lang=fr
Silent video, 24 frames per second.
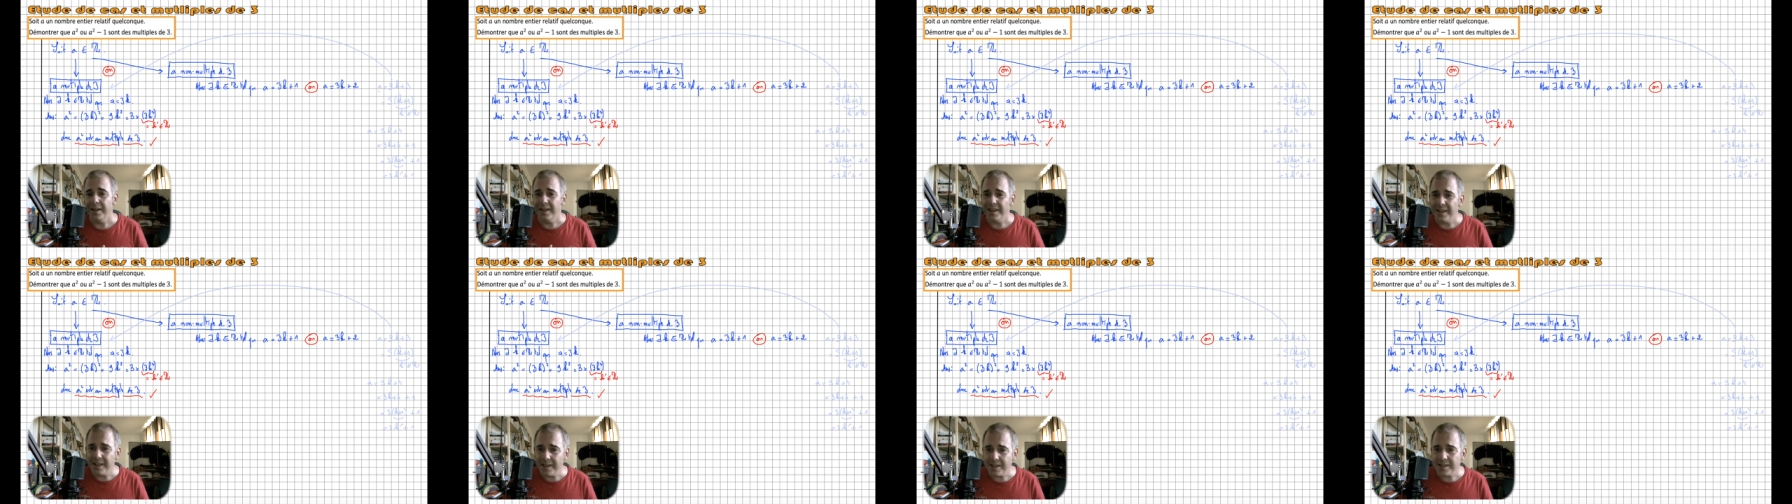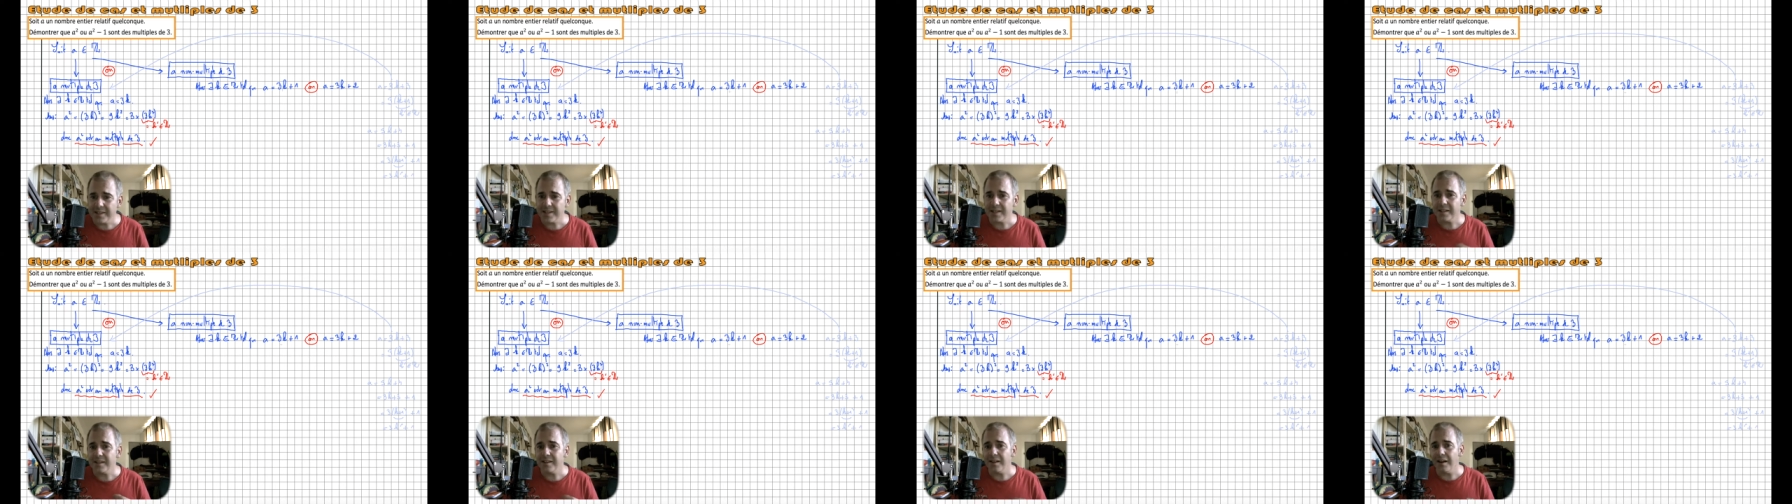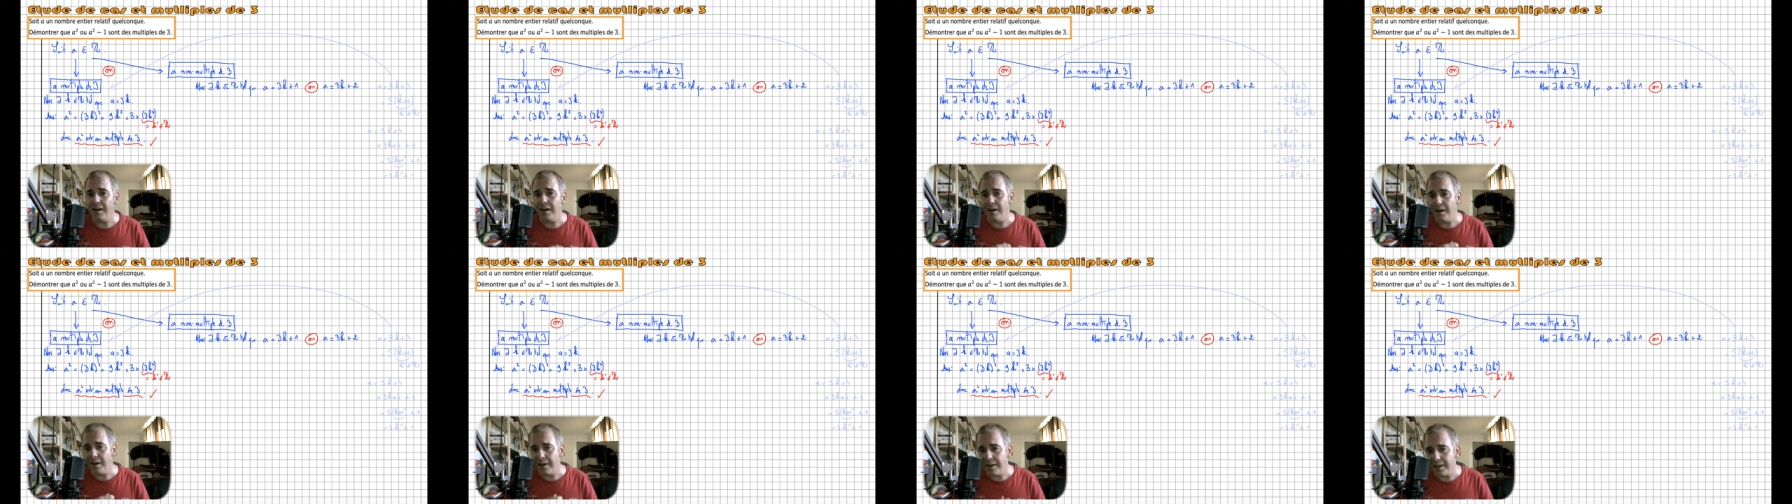etc.,
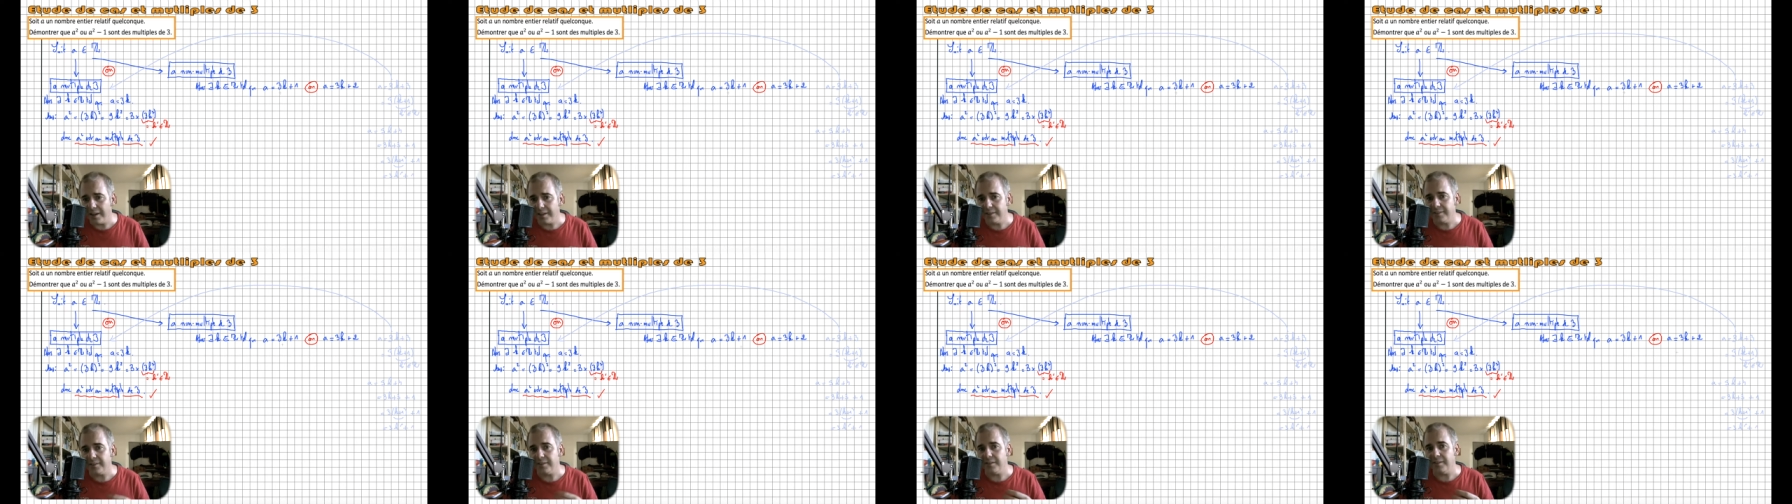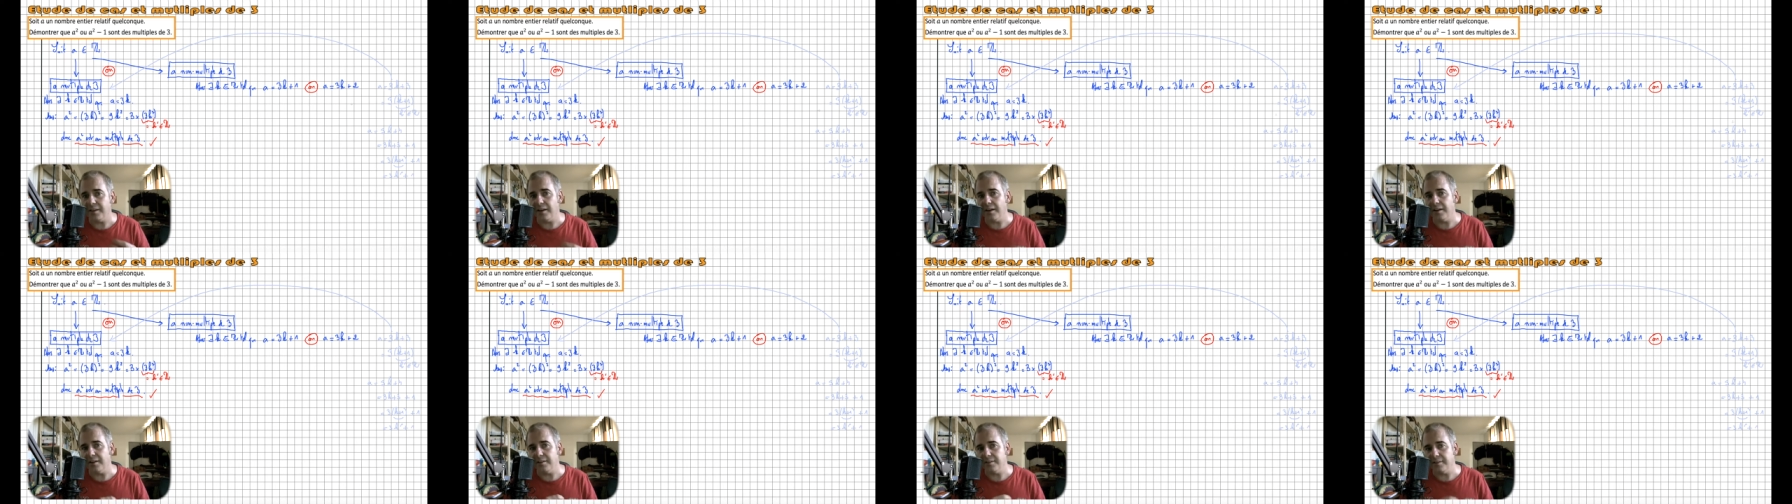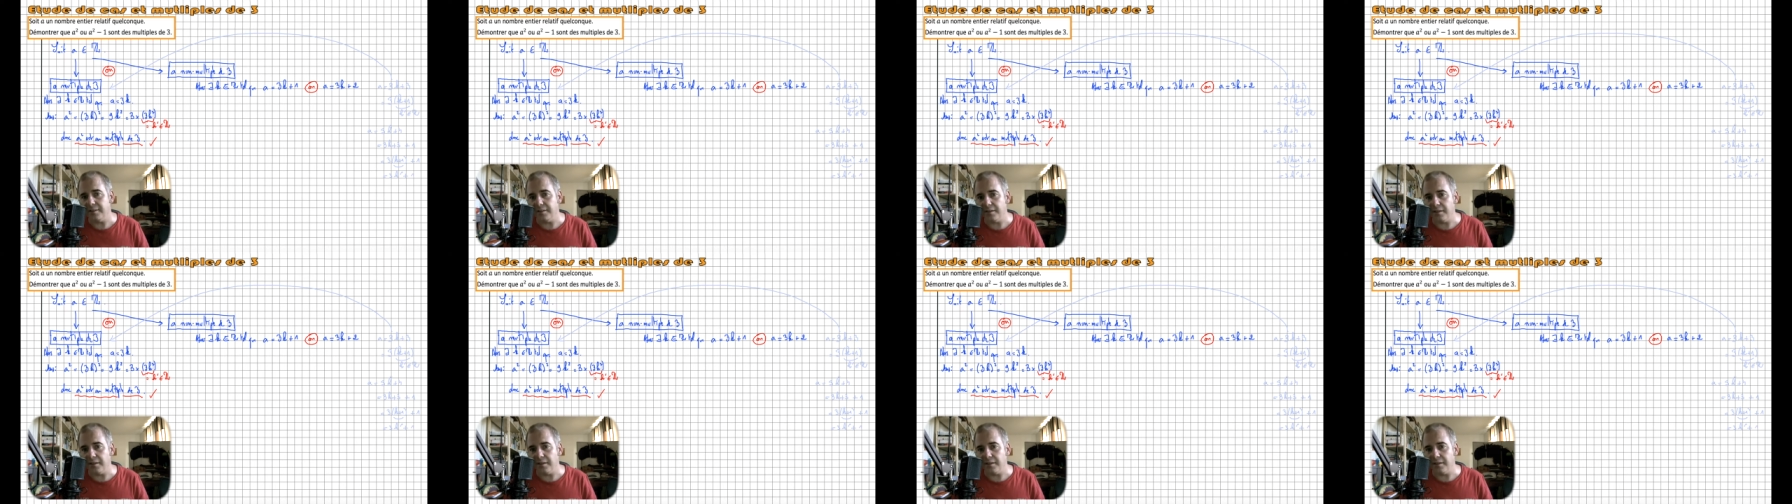etc., etc.